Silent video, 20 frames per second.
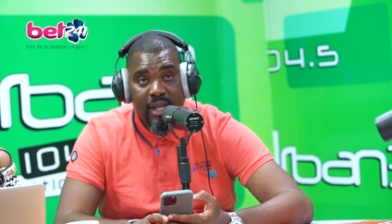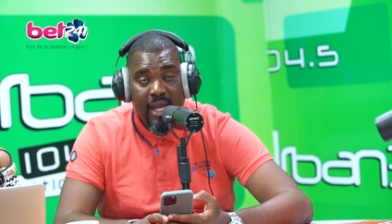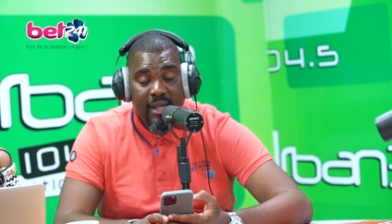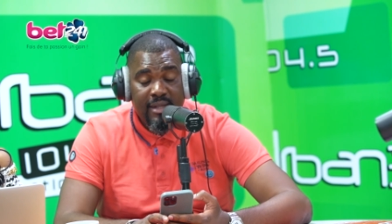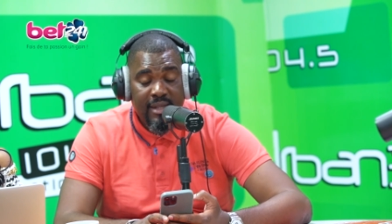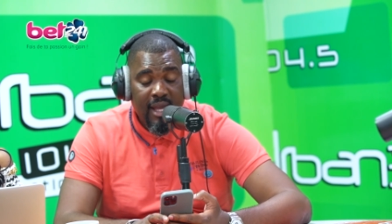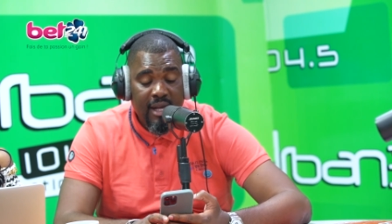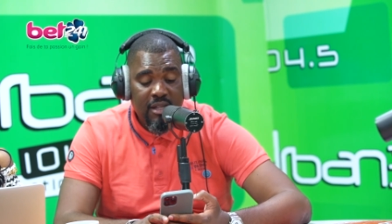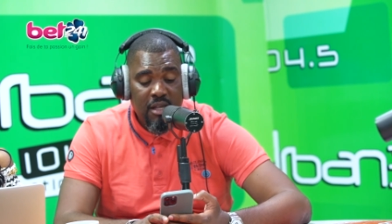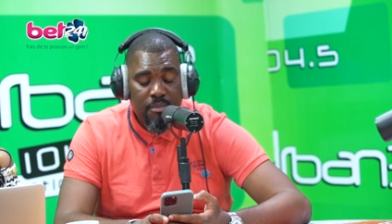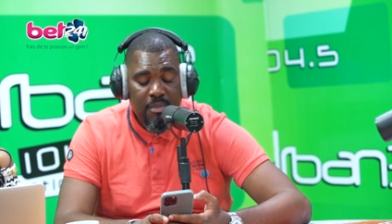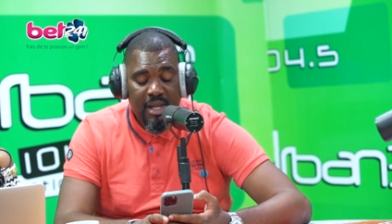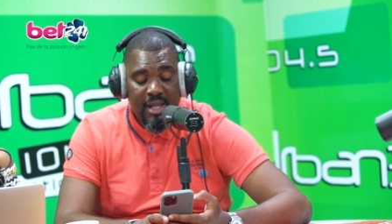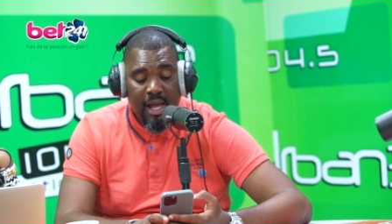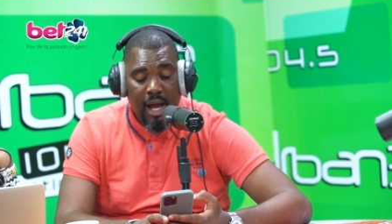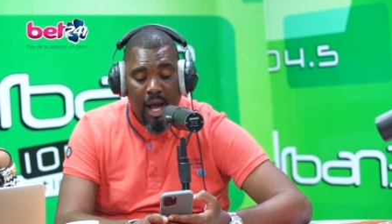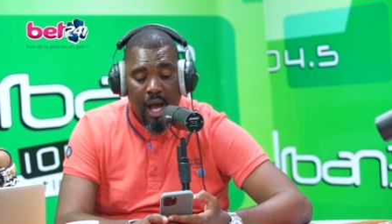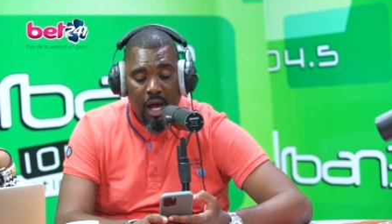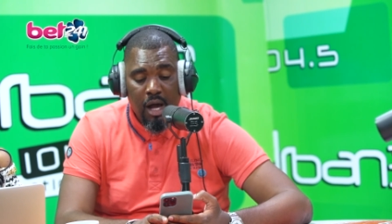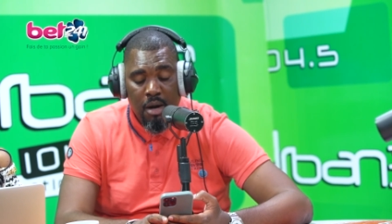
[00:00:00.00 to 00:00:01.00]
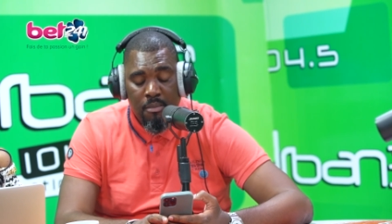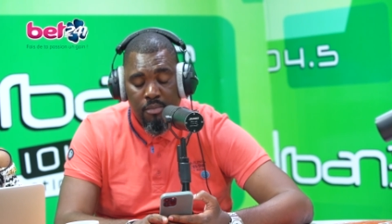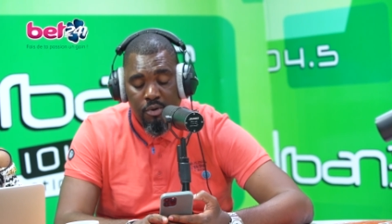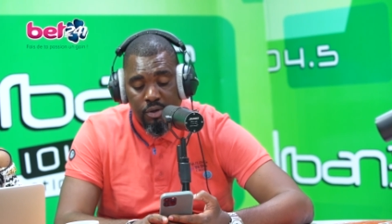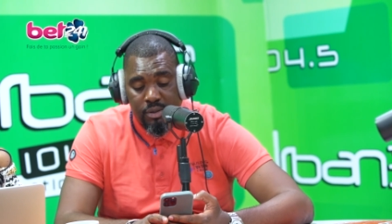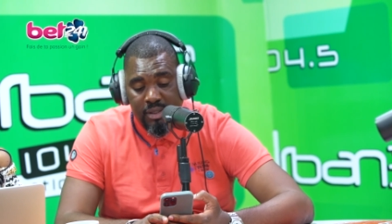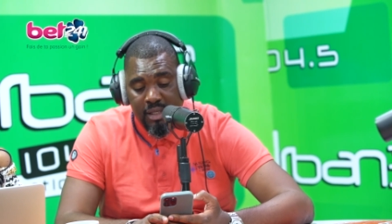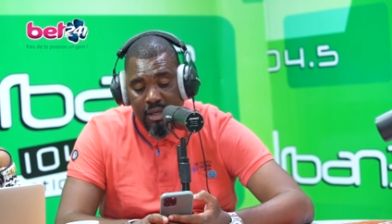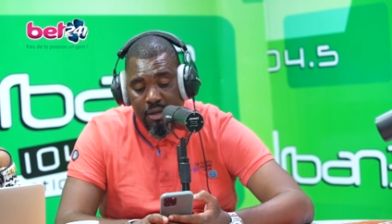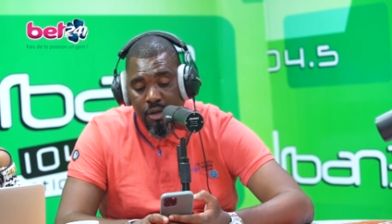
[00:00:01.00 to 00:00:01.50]
L'Inter de Milan a
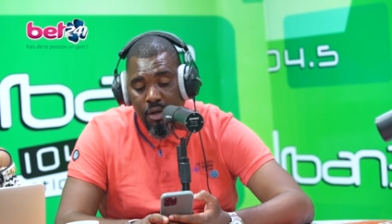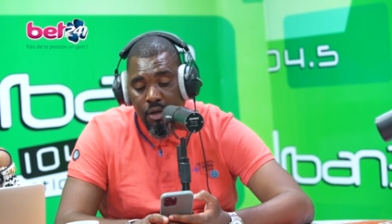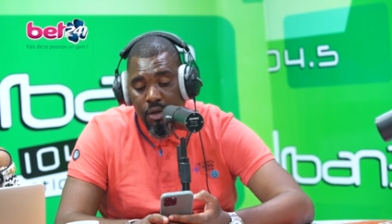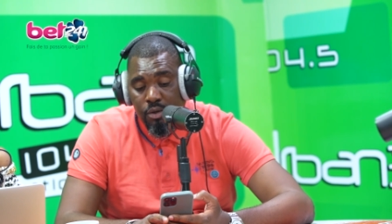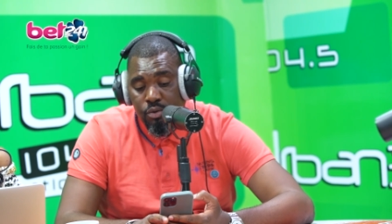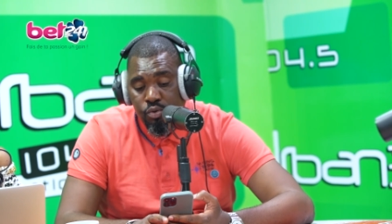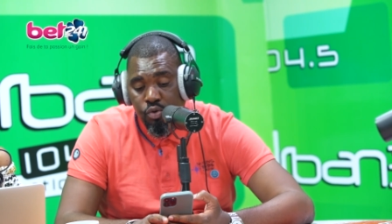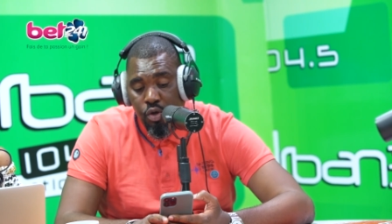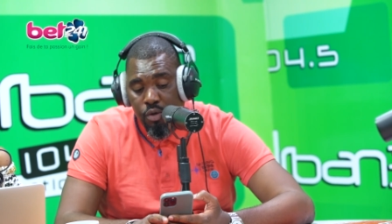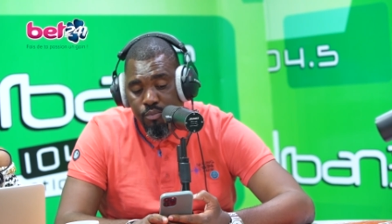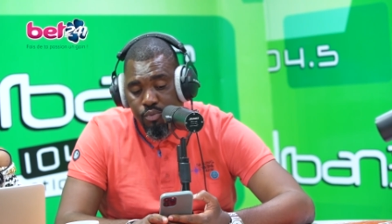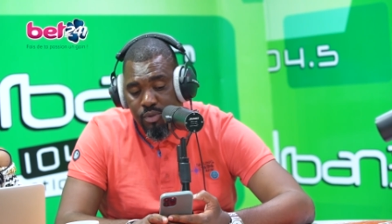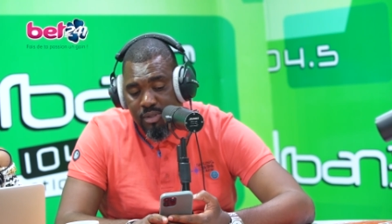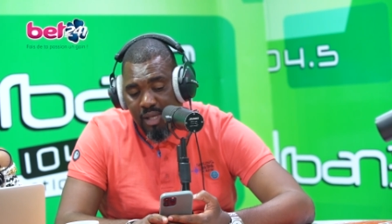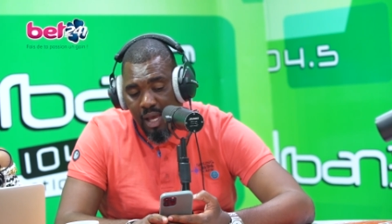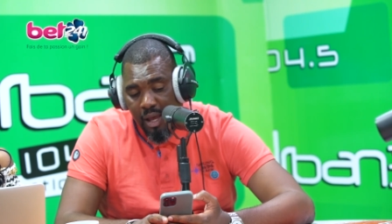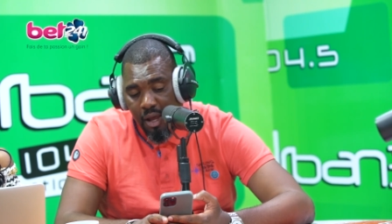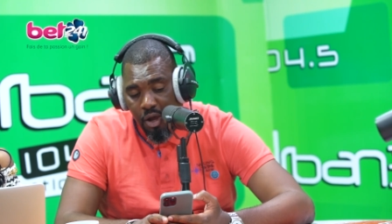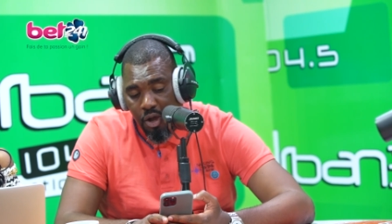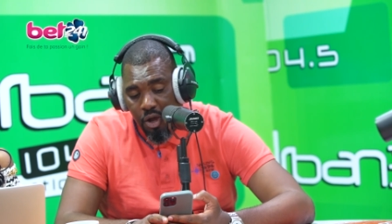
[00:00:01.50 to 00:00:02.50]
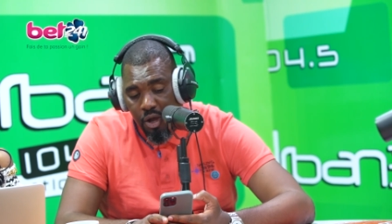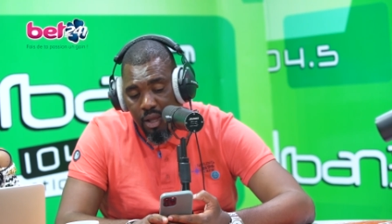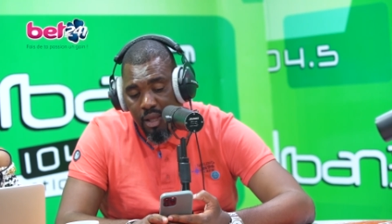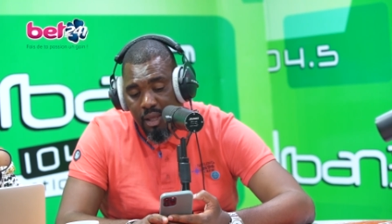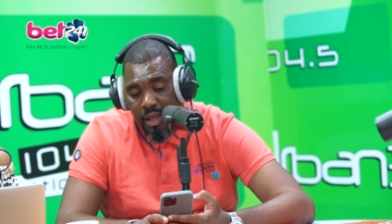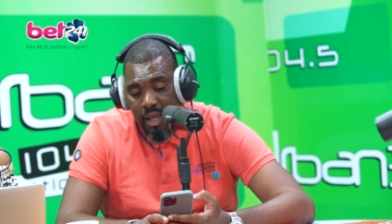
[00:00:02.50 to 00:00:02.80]
remporté 2 buts à 1.